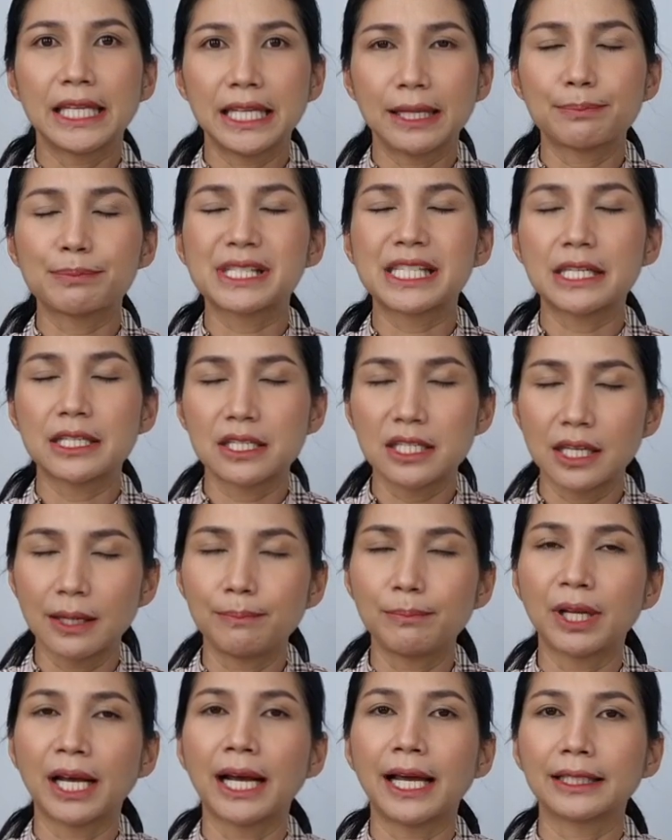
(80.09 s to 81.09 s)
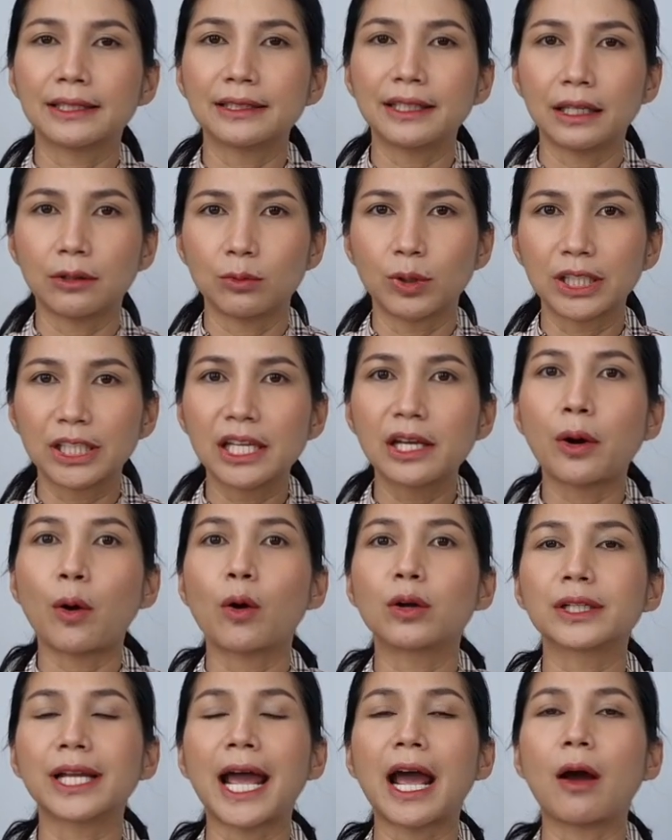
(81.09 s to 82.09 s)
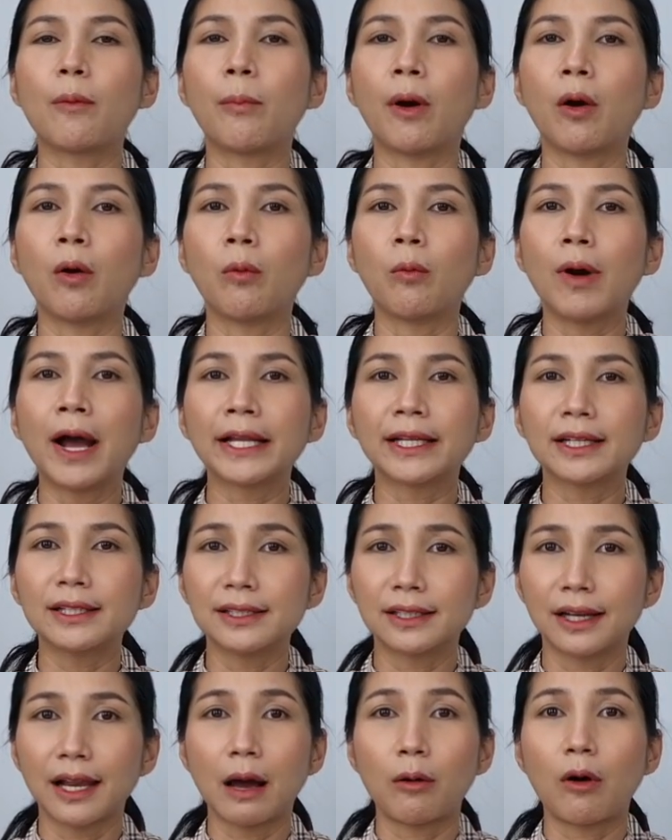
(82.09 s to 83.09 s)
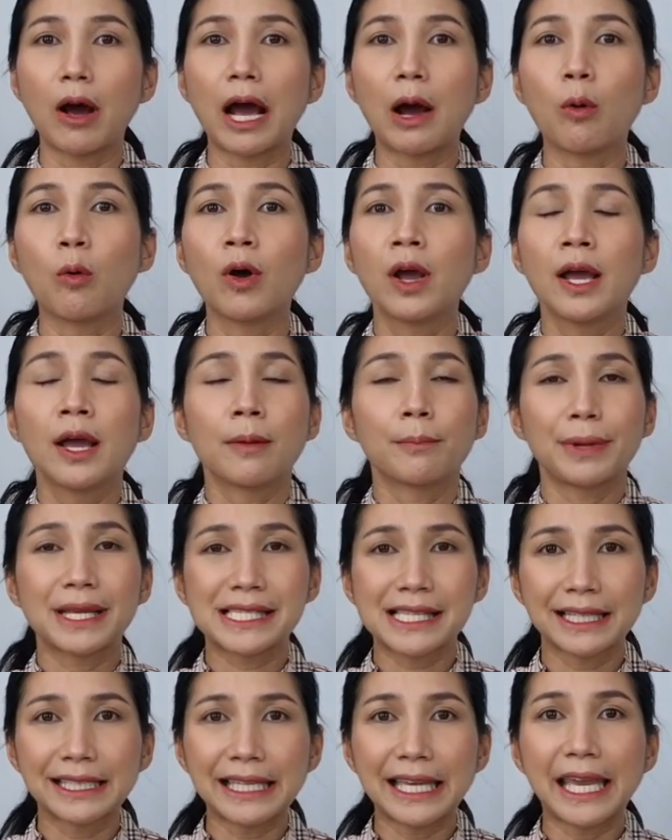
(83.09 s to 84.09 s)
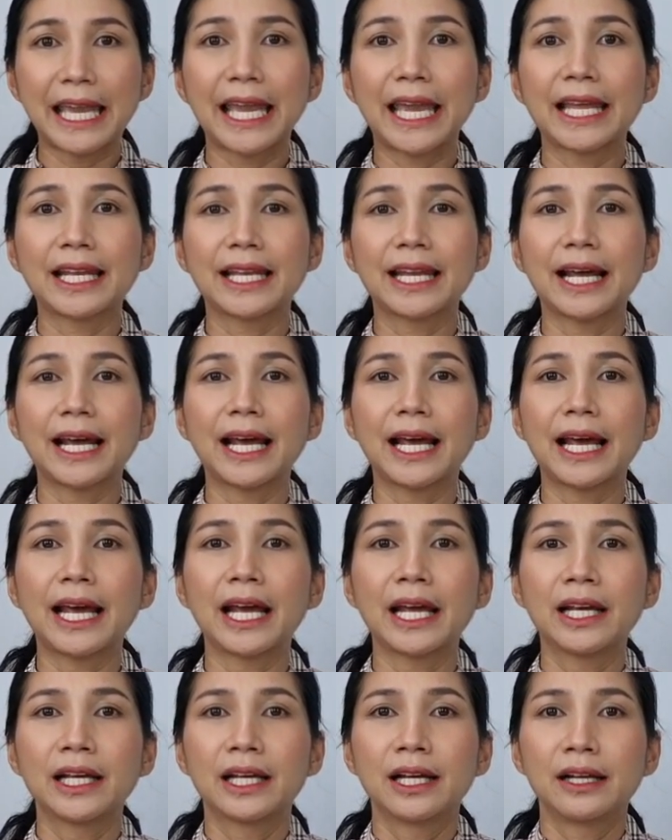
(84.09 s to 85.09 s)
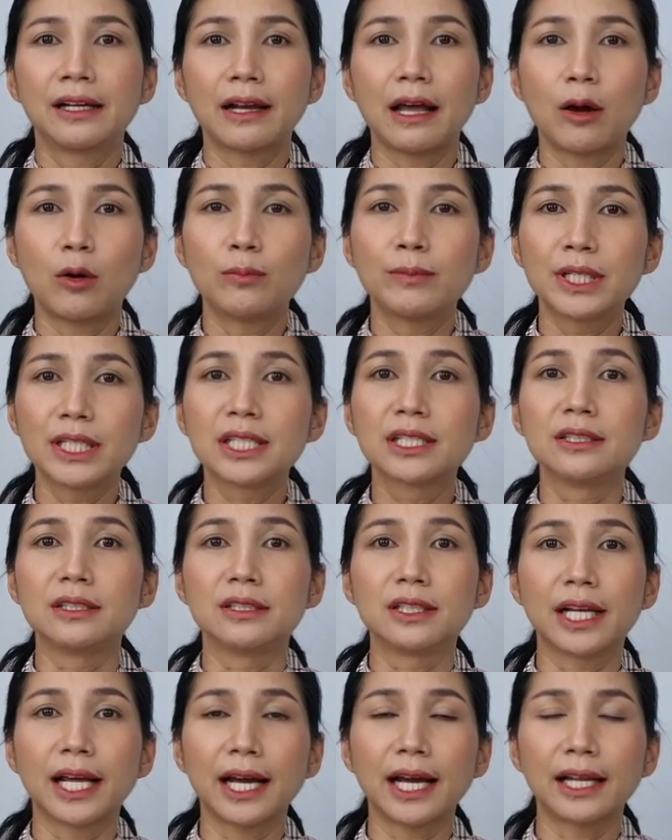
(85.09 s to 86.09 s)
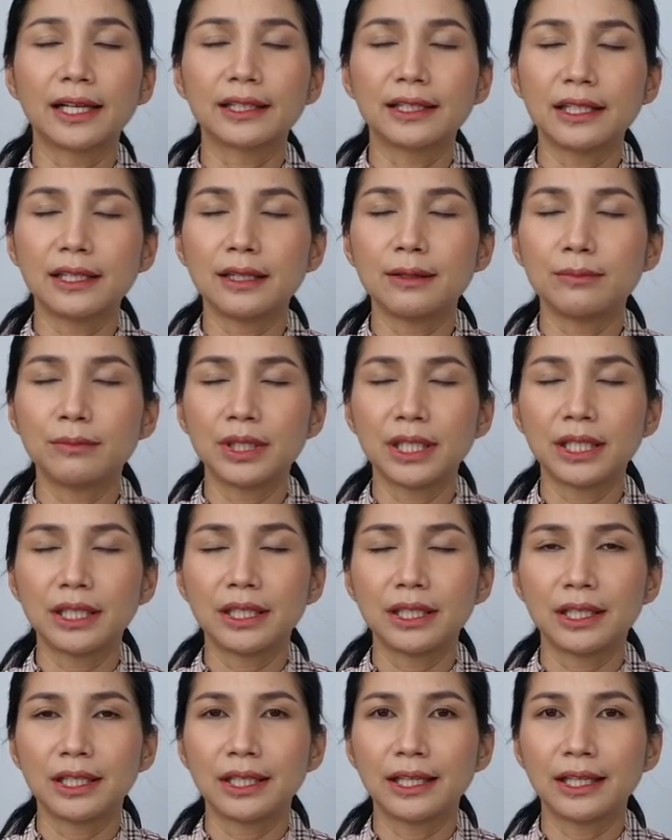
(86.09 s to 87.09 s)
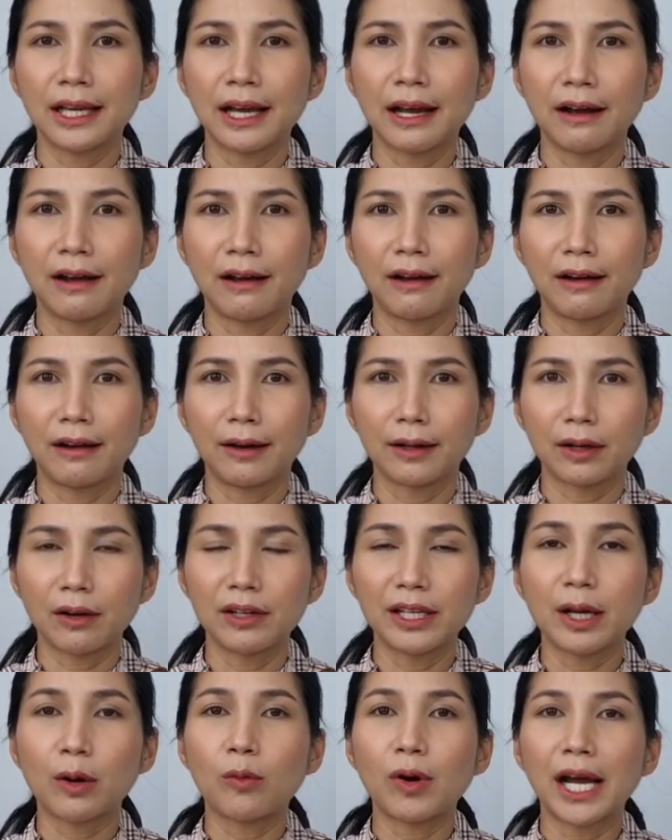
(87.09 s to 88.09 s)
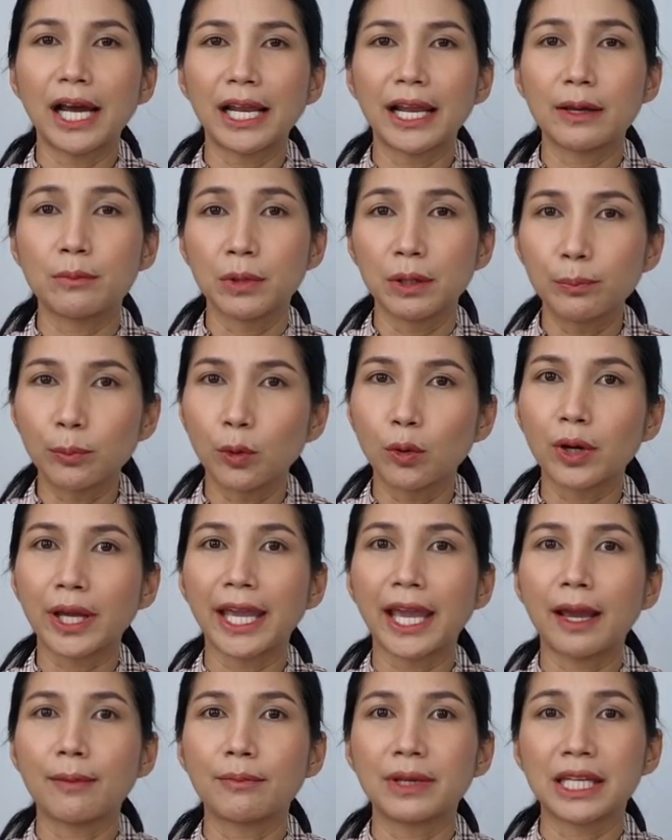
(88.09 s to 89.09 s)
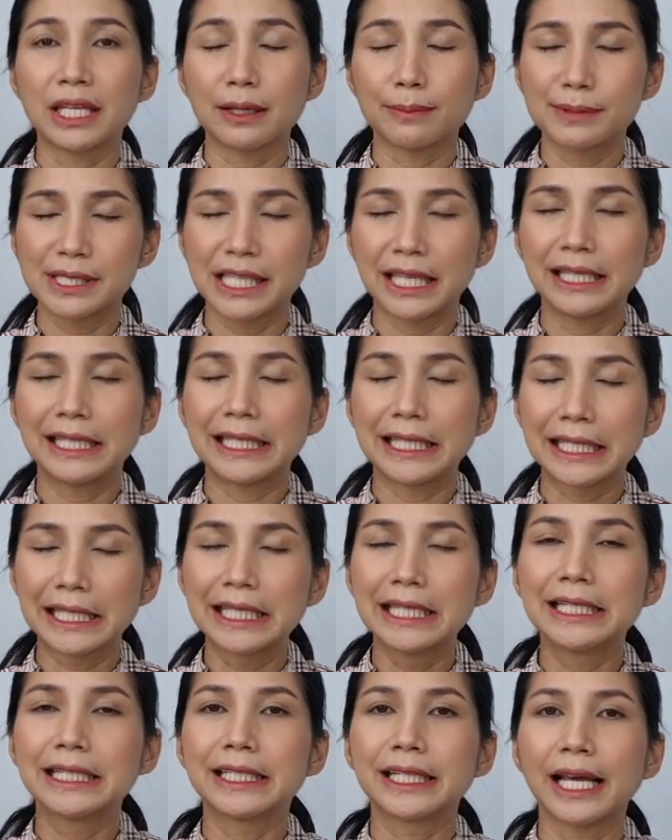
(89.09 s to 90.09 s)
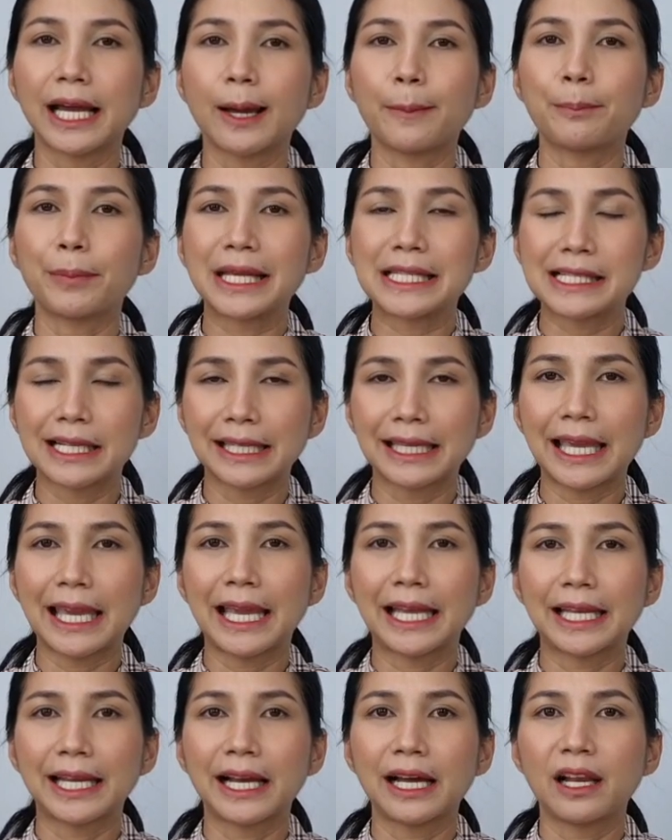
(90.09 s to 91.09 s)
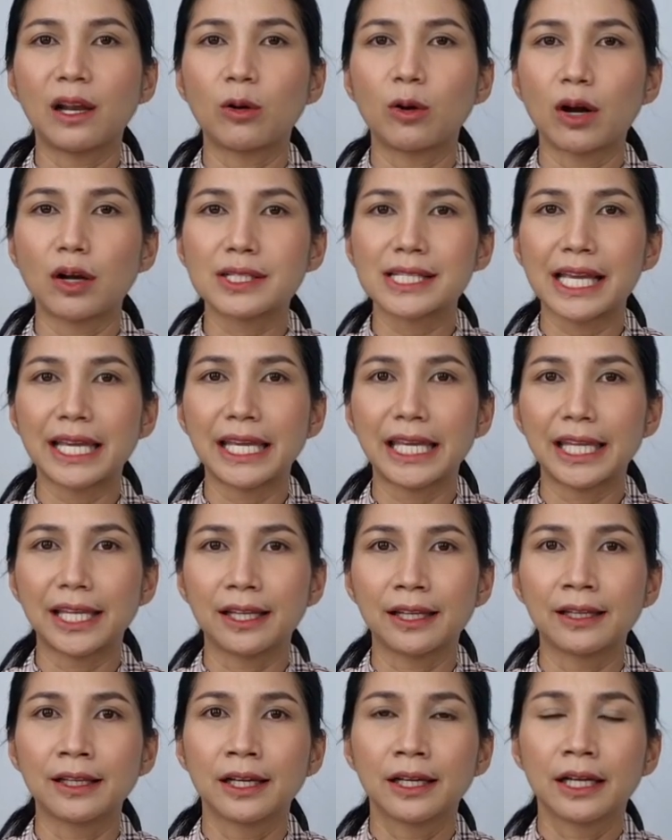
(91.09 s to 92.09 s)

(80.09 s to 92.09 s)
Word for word: NFC ชิปนะคะติดไว้ที่รองเท้าเพราะว่าถ้าเกิดเราเอาไปสแกนนะคะ เรามือถือนะคะที่มีเเขาเรียกว่าอะไรมีโปรแกรม NFC Reader นะคะ ไปสแกนนะคะเราก็จะเห็น